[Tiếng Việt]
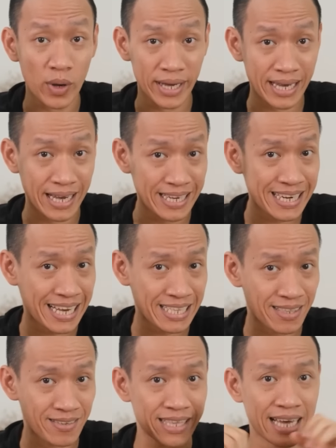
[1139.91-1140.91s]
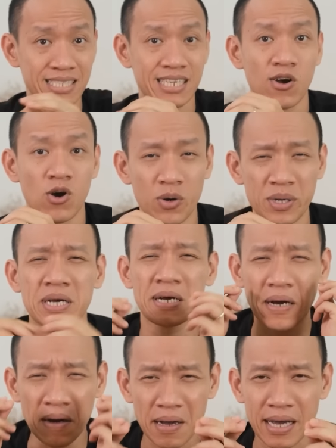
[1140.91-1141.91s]
luyện kỹ năng tương tác xã hội
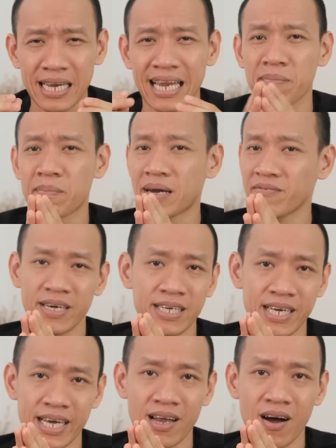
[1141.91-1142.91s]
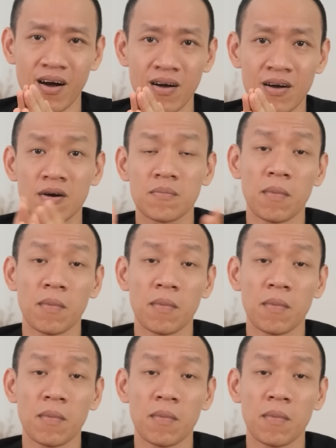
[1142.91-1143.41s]
cực kỳ lành mạnh và ý nghĩa đó